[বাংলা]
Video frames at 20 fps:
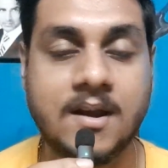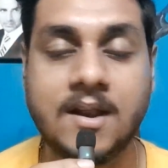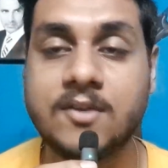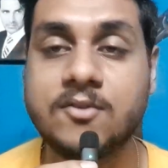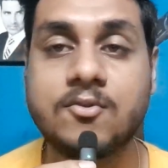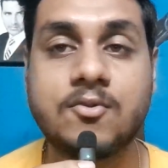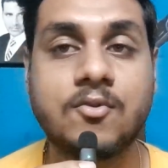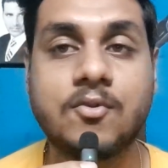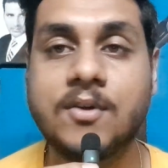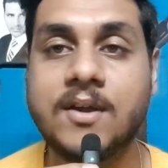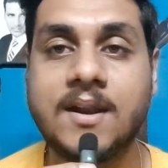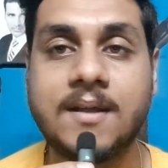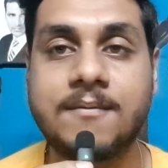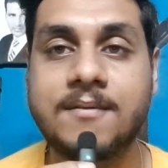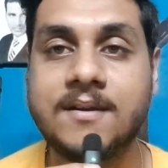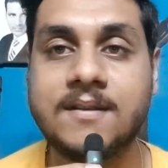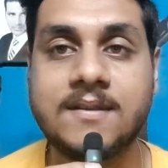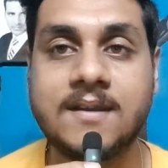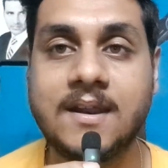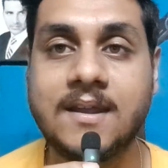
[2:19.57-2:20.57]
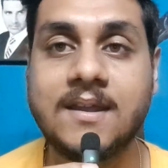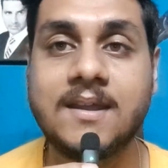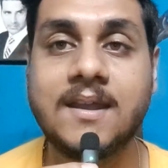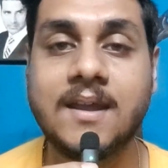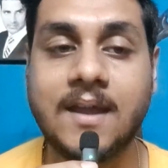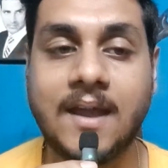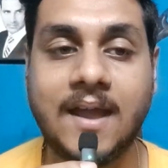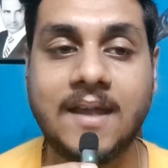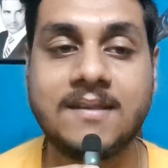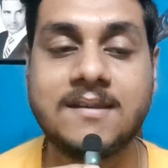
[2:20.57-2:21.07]
রাজু নো হেরাফেরিতে এই
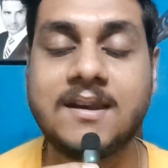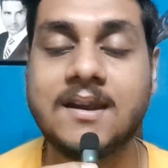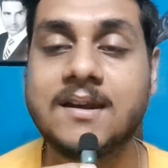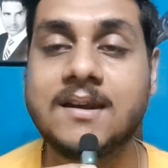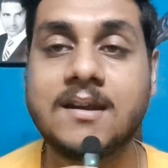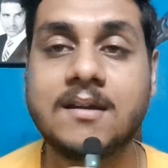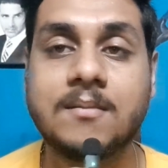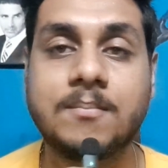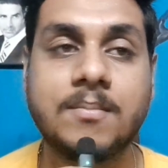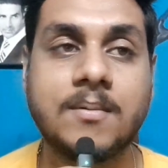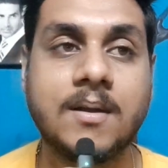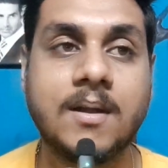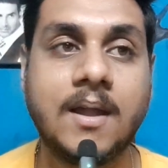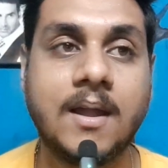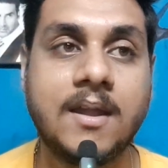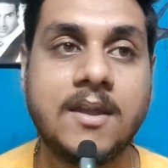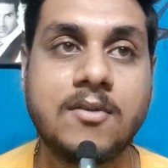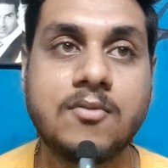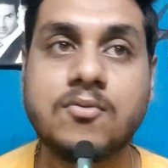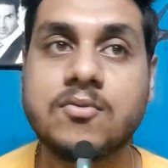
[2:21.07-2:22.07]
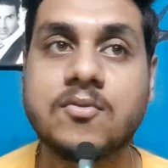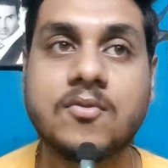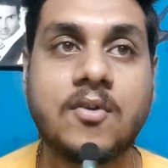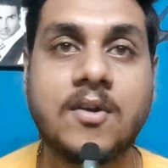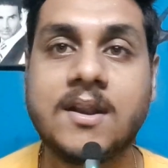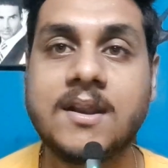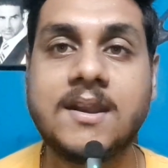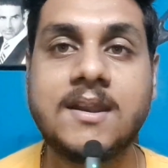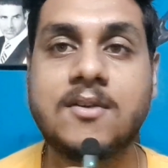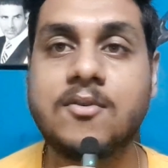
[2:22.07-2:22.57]
হ্যাশট্যাগটা ইউজ
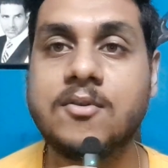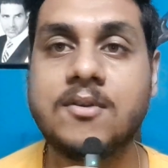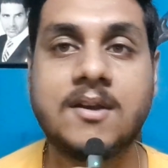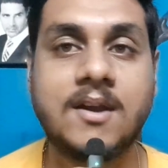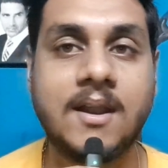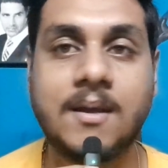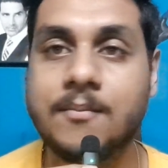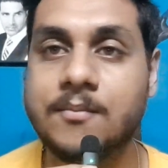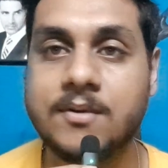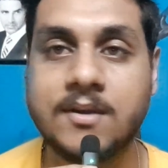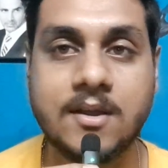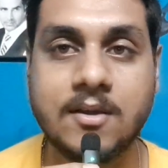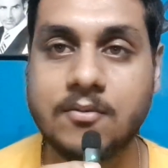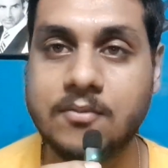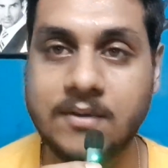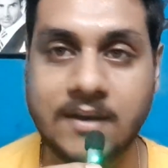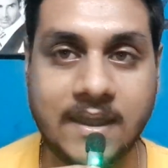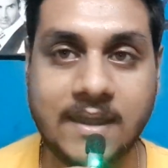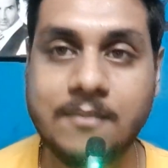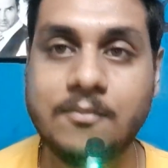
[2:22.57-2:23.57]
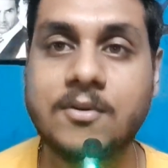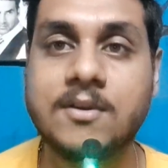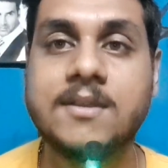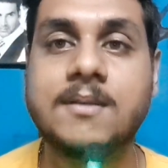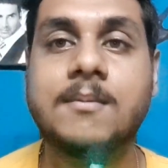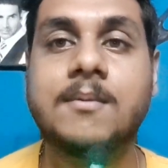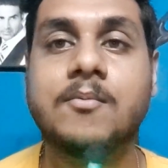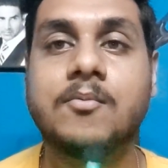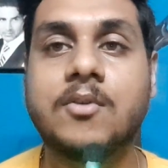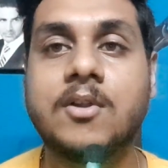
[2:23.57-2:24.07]
করেনি টুইটারে এমন কেউ নেই বলে
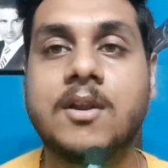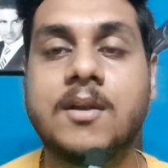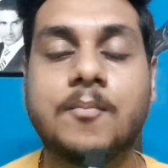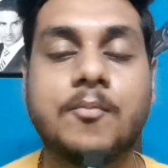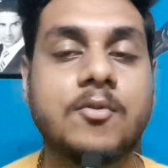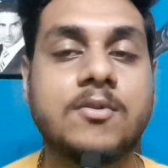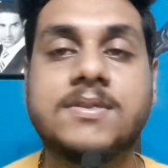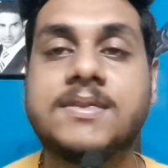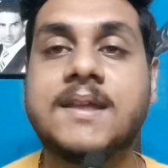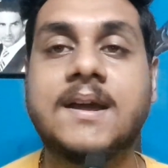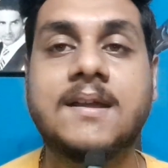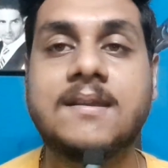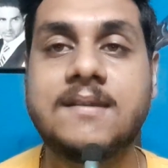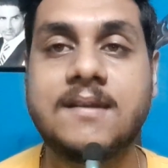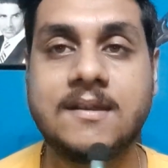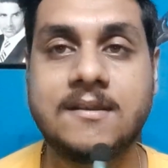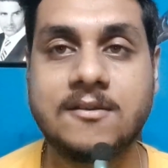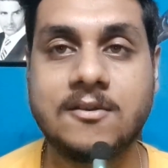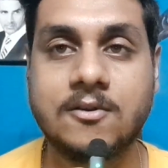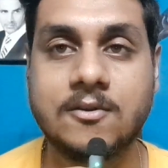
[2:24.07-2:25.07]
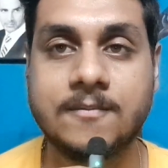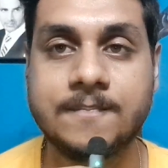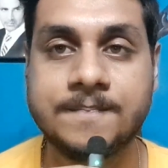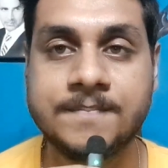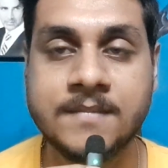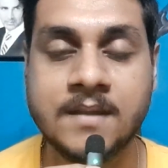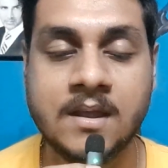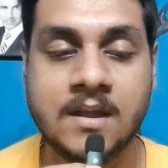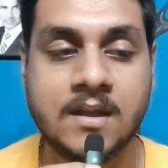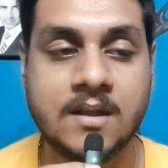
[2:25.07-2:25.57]
তো আমার মনে হয় না প্রত্যেকে চেয়েছিল
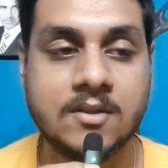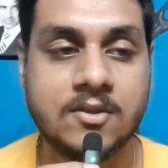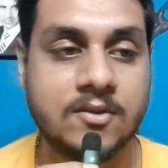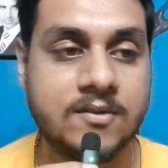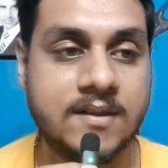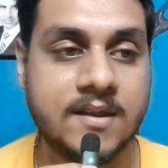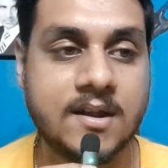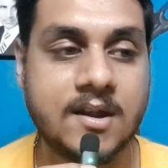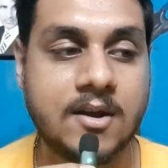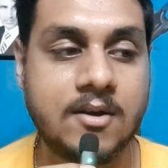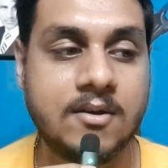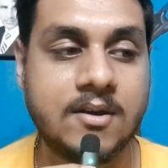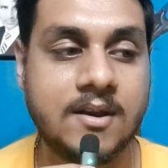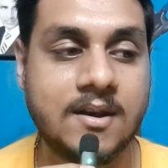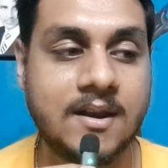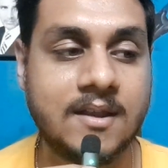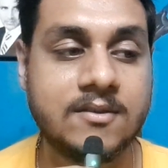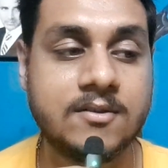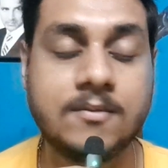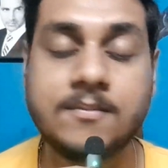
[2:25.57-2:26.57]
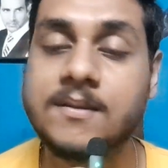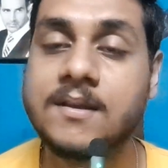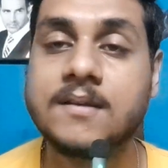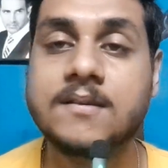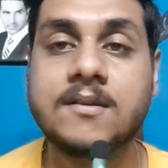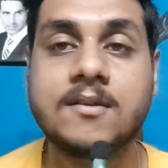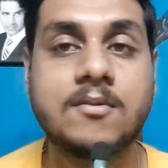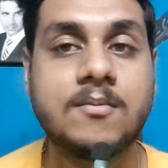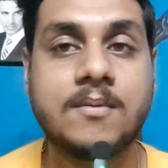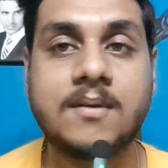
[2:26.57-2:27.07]
তো যে কারণে লাস্ট অব্দি
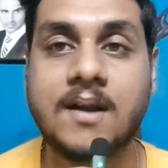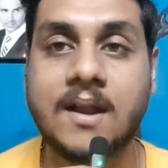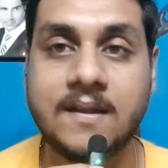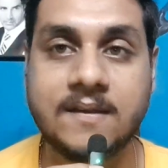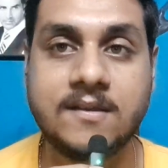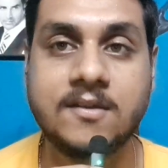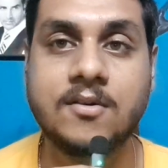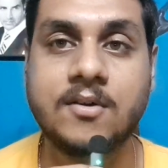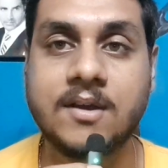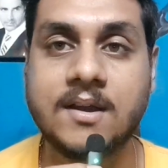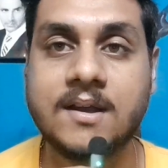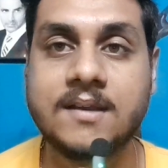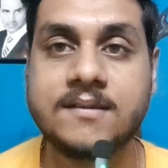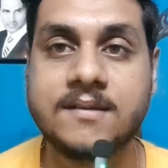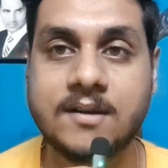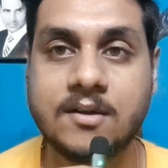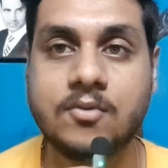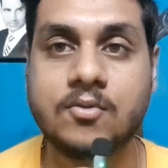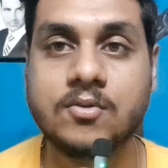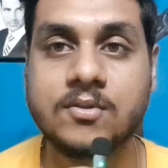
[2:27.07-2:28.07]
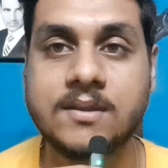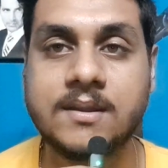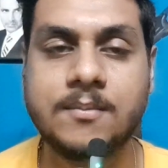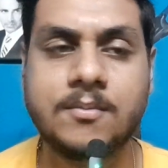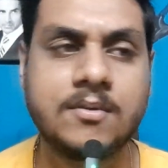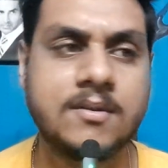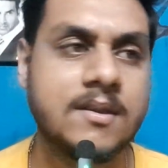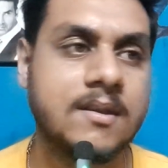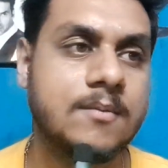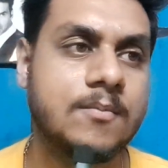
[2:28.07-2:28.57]
অক্ষয় কুমার রাজি হয় কাজটা করতে
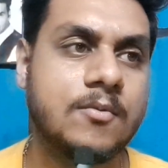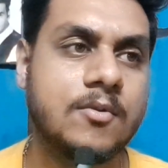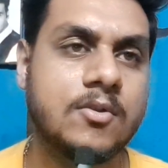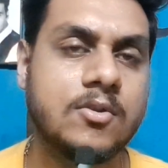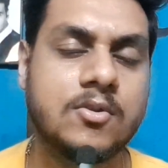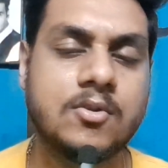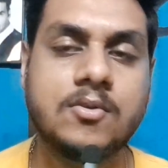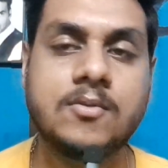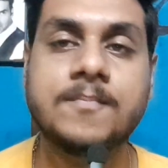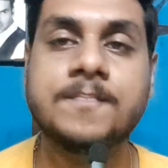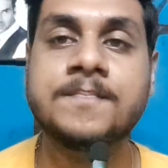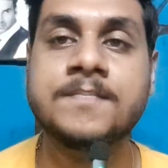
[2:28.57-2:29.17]
এবং শেষ পর্যন্ত